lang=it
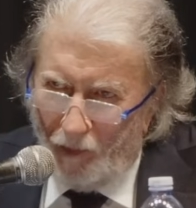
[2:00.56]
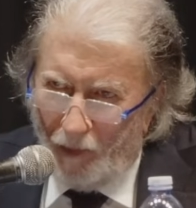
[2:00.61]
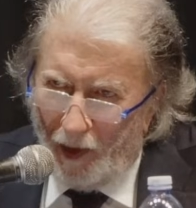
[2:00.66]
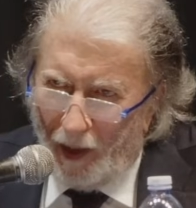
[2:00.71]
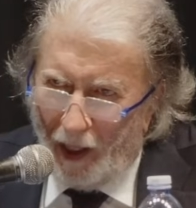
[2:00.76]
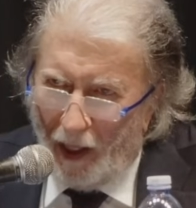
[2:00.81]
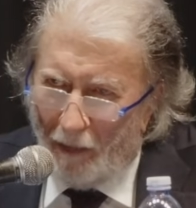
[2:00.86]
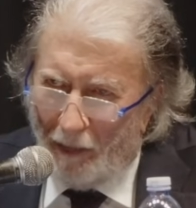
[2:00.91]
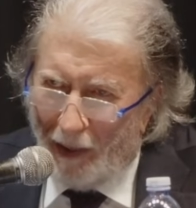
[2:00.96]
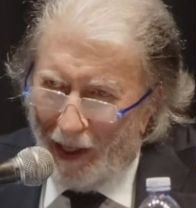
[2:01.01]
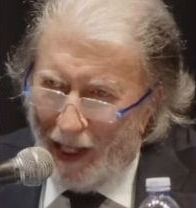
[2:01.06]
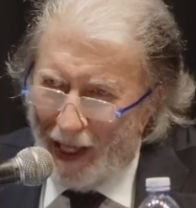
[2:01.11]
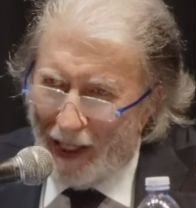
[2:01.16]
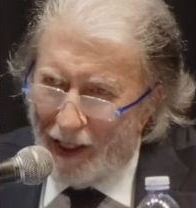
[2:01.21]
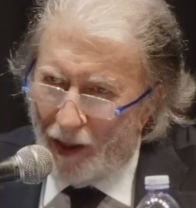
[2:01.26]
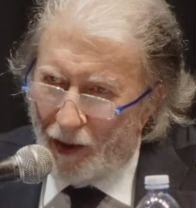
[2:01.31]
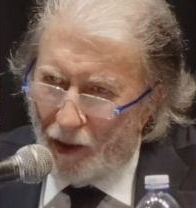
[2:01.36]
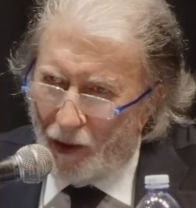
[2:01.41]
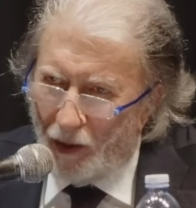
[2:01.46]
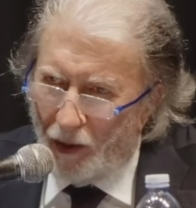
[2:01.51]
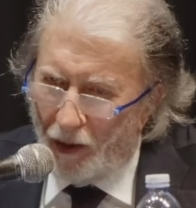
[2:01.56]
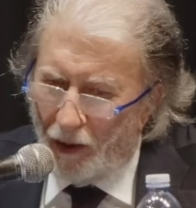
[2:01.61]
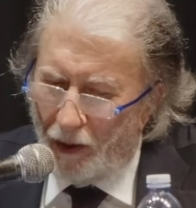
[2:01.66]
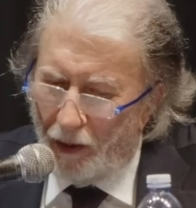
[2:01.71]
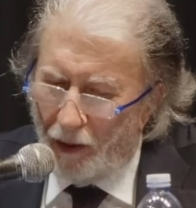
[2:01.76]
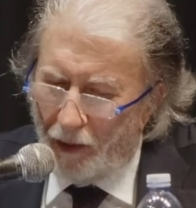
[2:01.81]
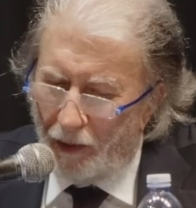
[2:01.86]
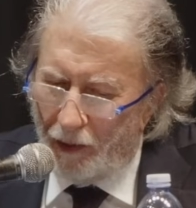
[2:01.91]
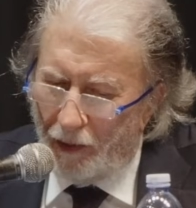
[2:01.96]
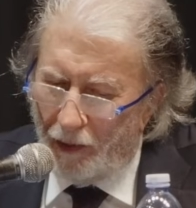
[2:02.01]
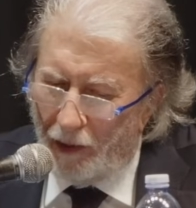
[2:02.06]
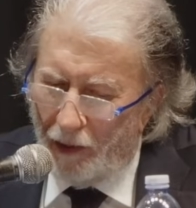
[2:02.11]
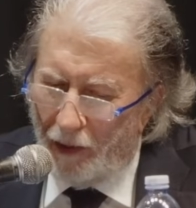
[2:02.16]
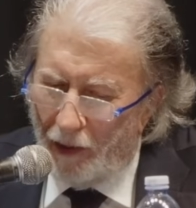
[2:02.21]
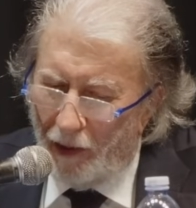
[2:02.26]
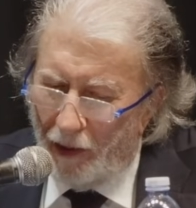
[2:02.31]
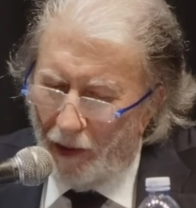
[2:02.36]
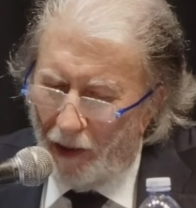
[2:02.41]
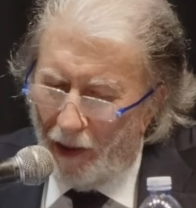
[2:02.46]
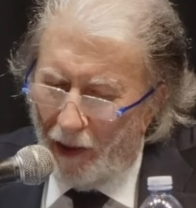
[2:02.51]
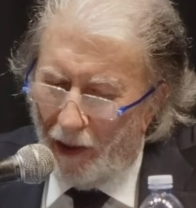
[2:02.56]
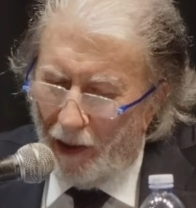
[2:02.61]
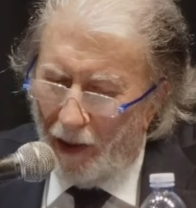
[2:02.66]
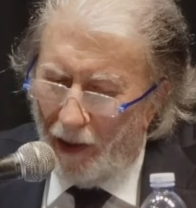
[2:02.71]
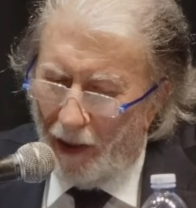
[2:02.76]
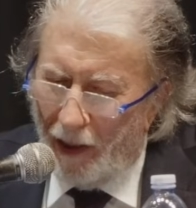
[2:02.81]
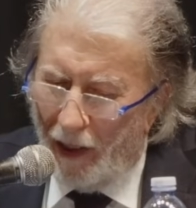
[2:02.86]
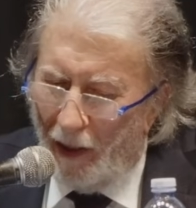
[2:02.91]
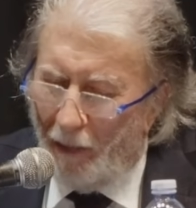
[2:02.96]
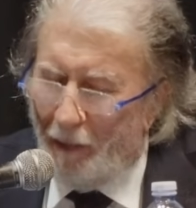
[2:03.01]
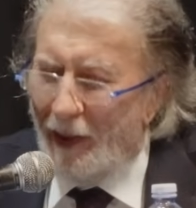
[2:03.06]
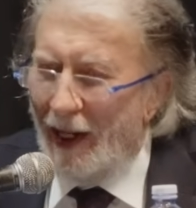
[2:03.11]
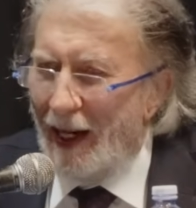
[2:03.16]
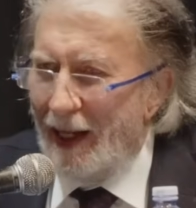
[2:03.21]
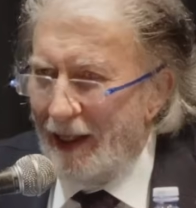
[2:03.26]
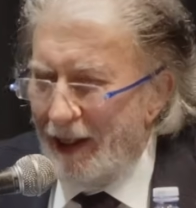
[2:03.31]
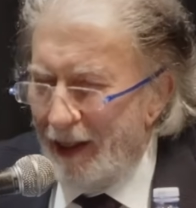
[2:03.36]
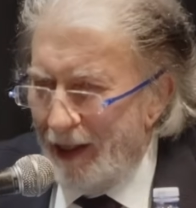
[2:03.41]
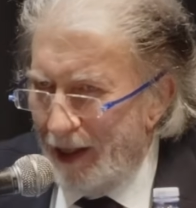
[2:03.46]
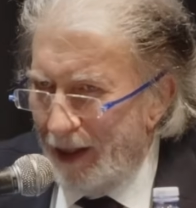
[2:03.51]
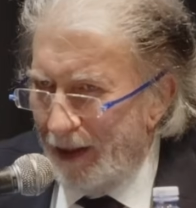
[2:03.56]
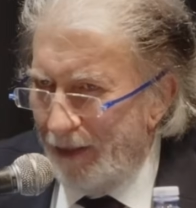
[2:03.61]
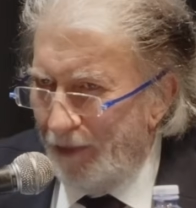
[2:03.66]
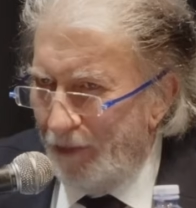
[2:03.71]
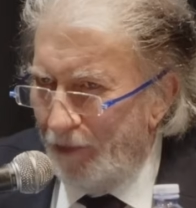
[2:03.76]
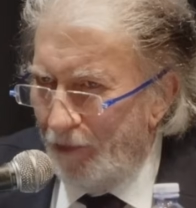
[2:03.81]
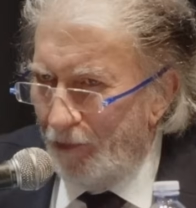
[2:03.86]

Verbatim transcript: tra palazzo e piazza